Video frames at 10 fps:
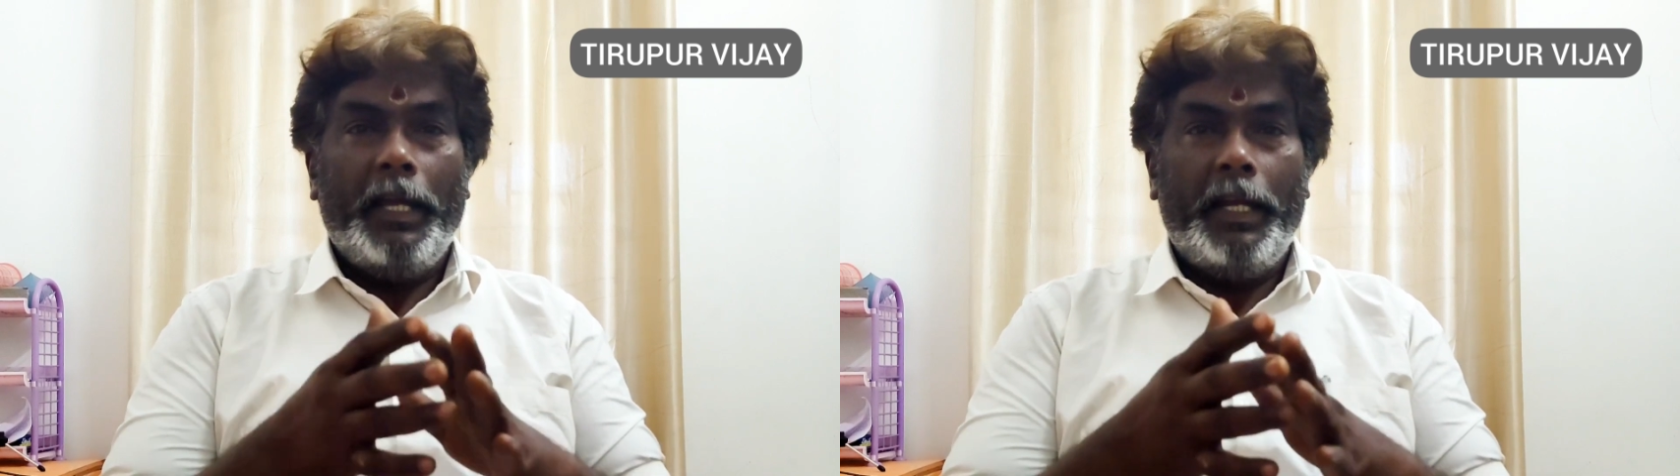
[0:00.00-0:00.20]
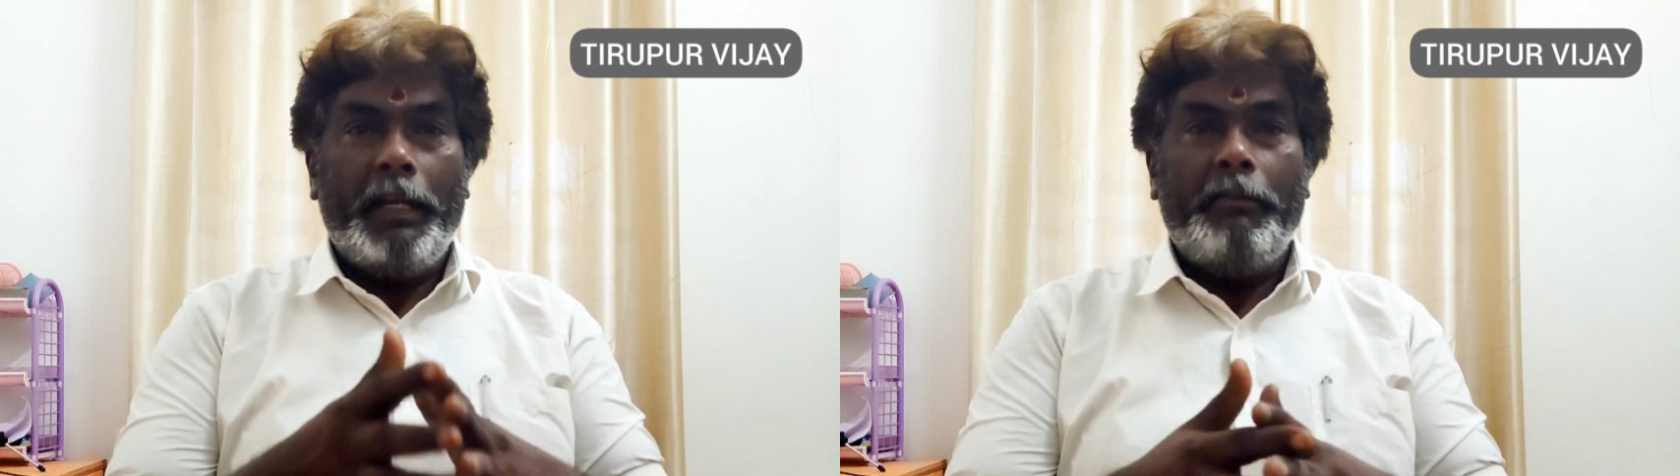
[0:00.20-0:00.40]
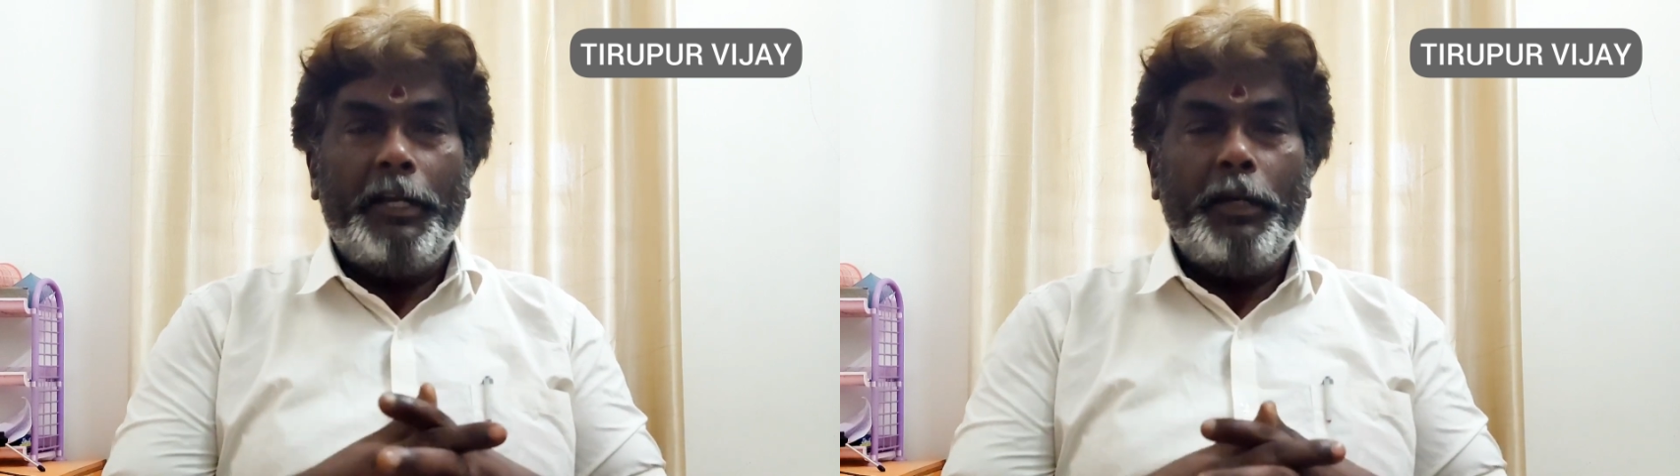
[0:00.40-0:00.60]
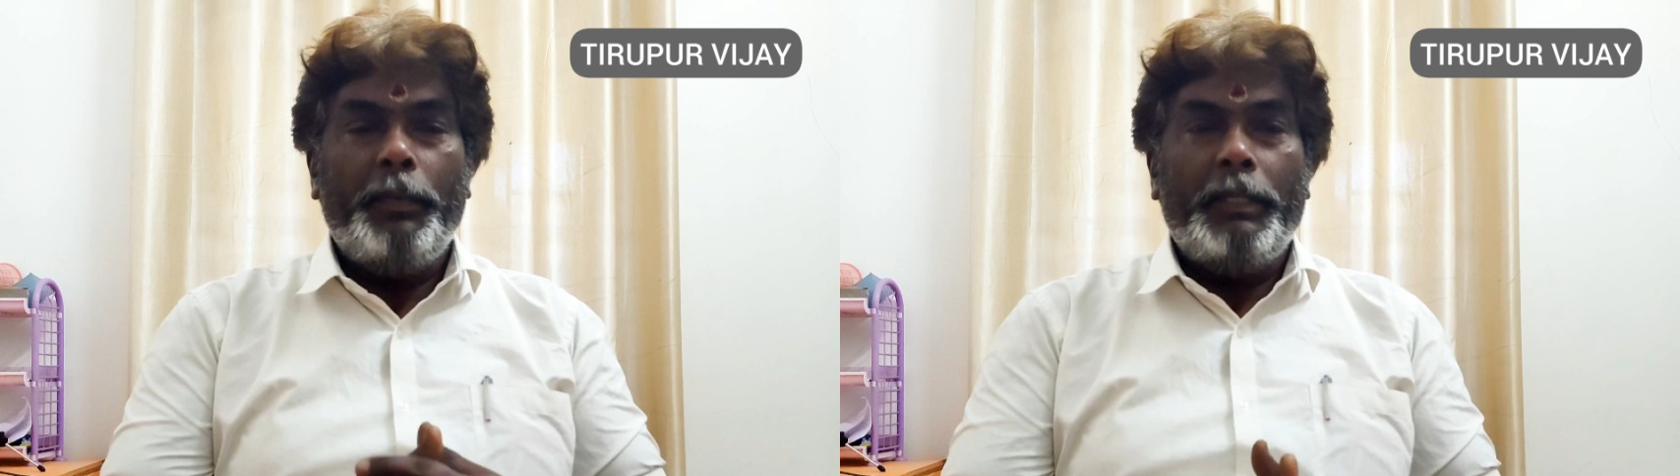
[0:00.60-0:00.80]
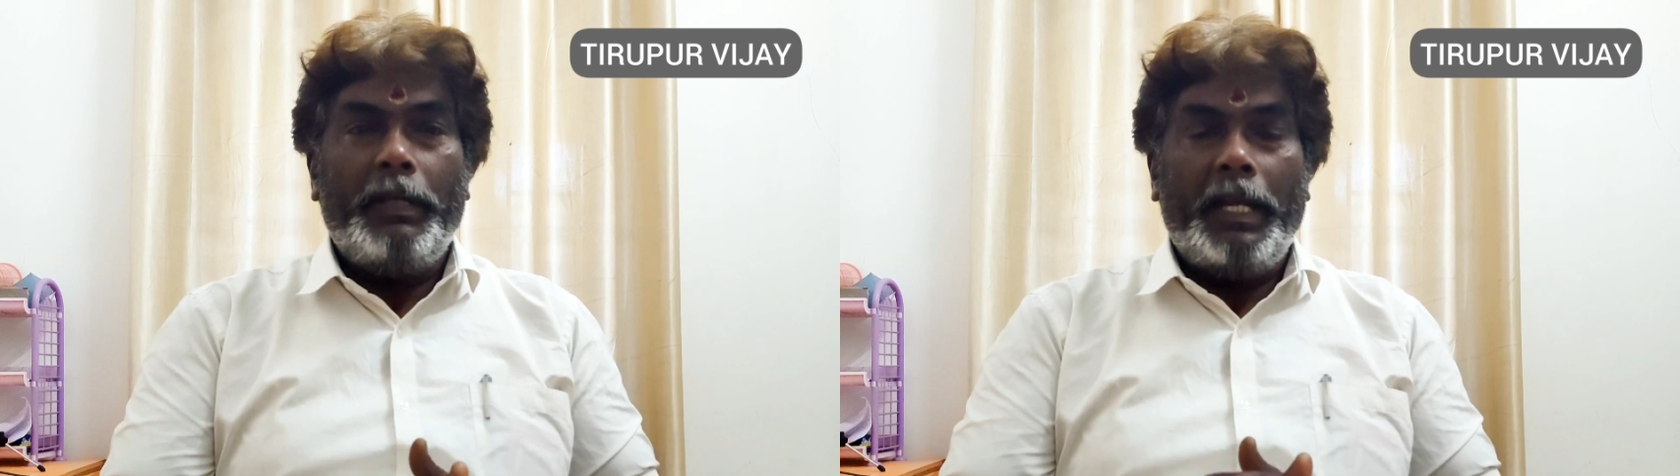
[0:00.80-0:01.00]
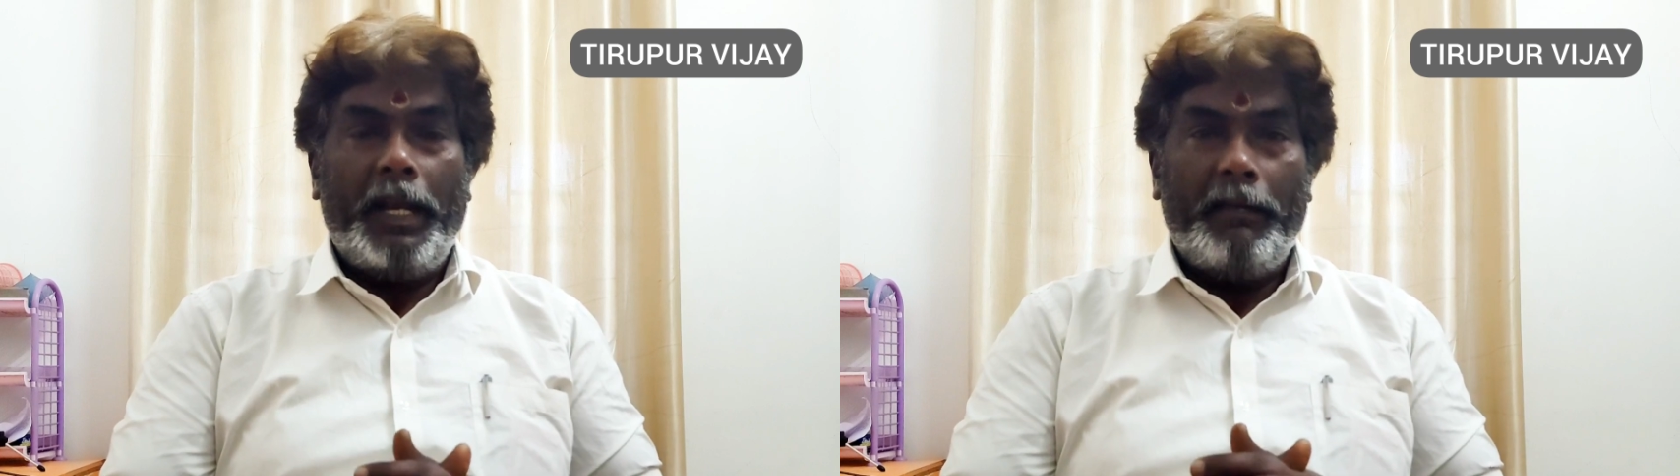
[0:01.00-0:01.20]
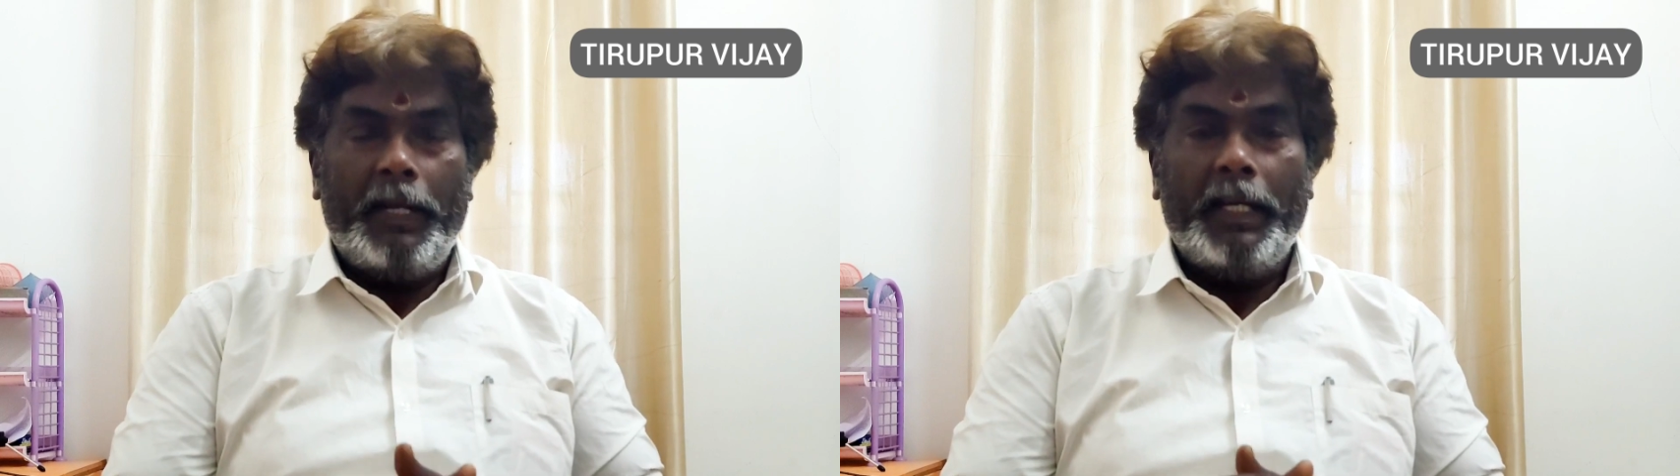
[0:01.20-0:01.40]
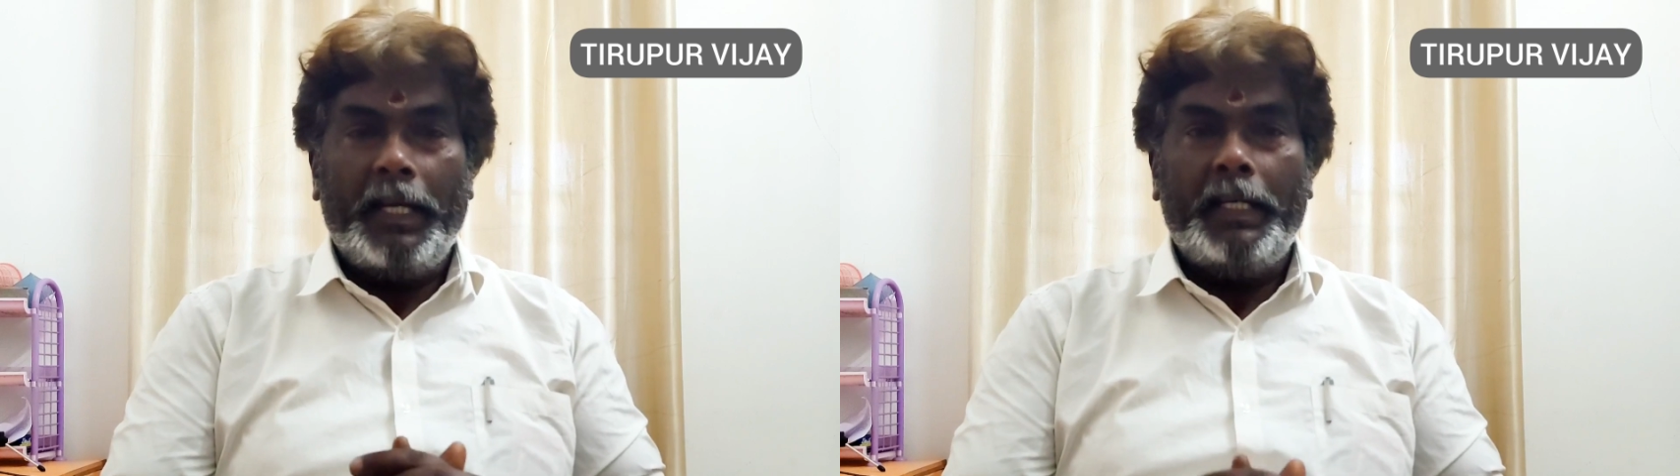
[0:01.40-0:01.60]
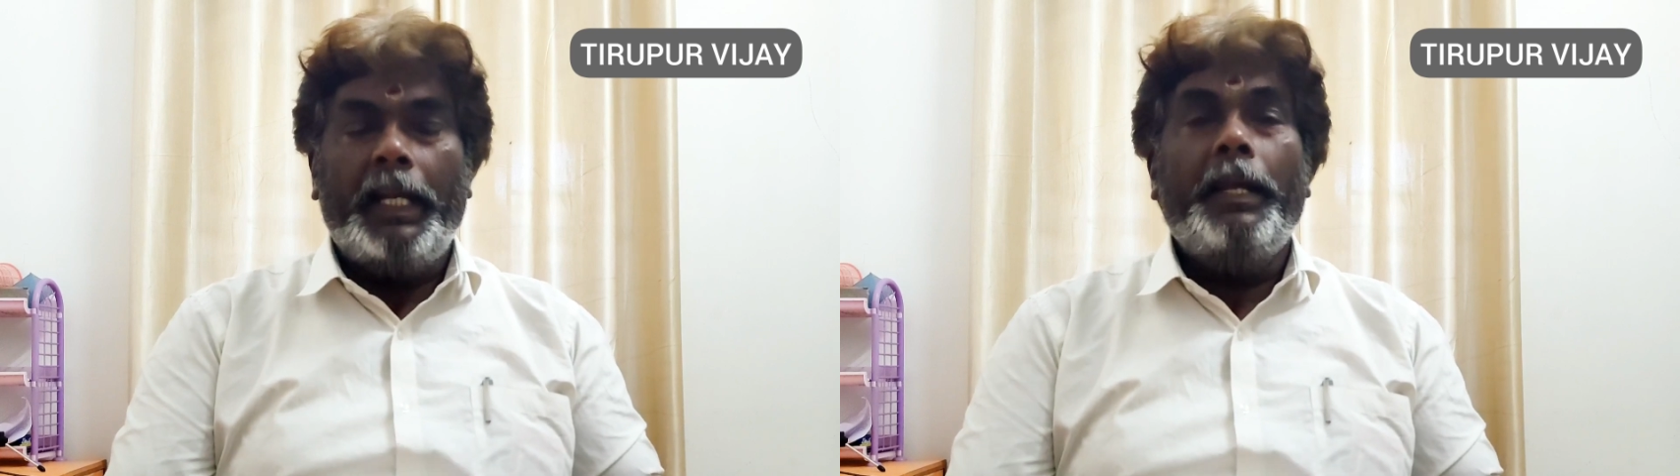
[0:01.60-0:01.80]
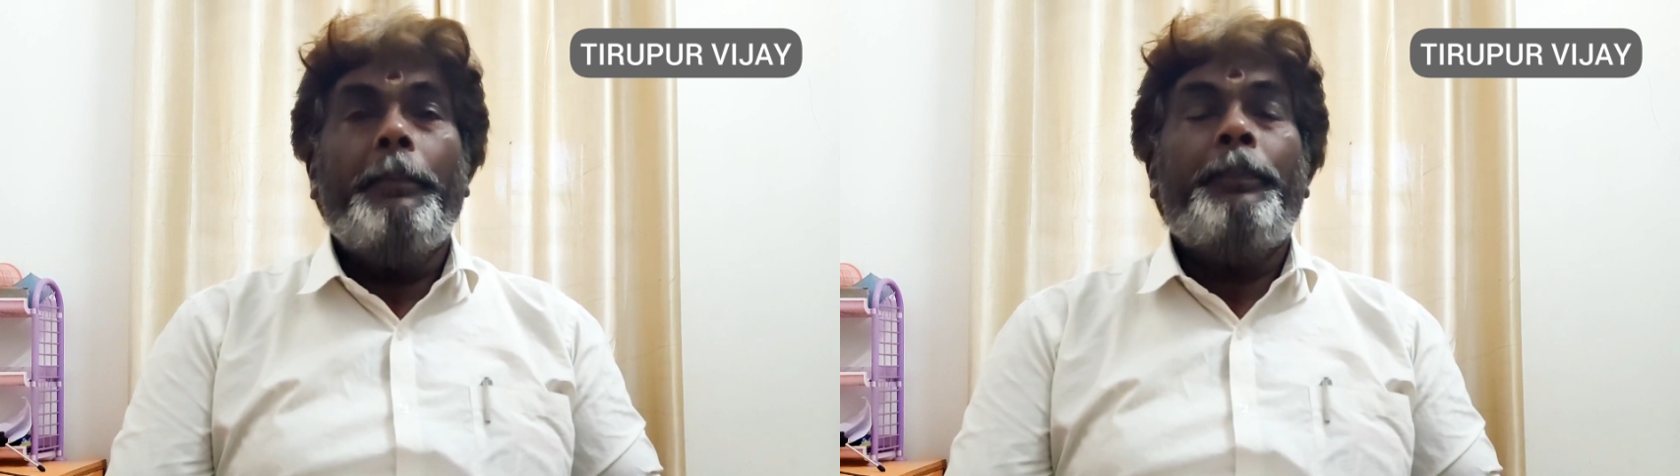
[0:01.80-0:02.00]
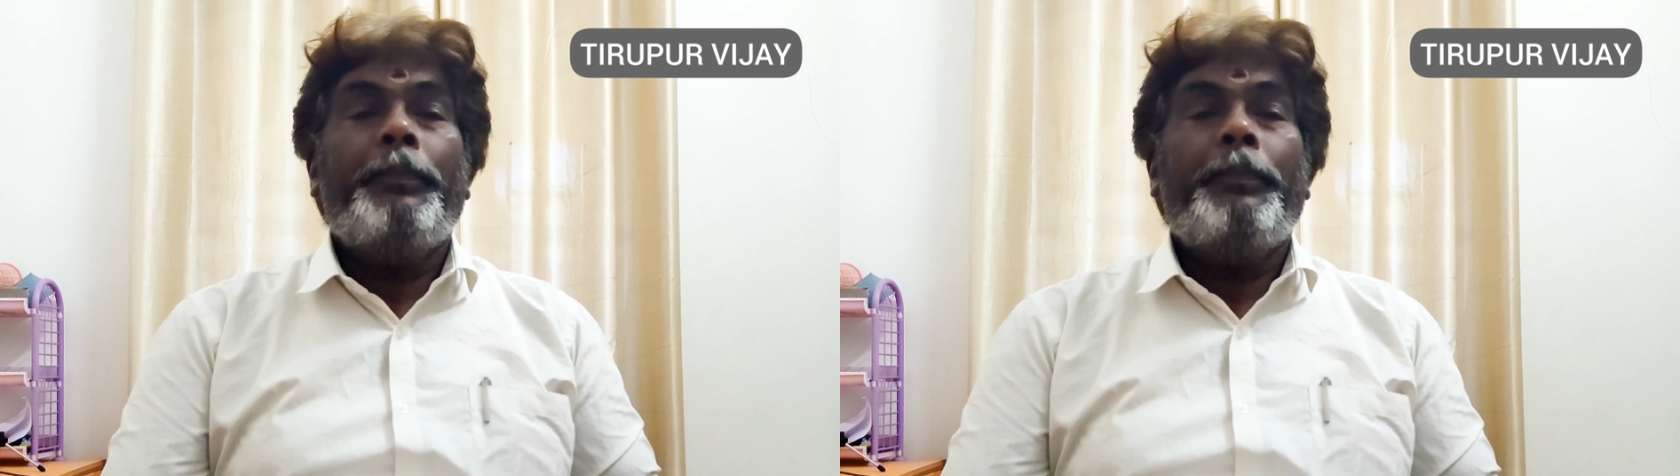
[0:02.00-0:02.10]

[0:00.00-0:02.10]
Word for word: இன்றைய வீடியோ பதிவிலே நான் வழங்க இருக்கிறேன்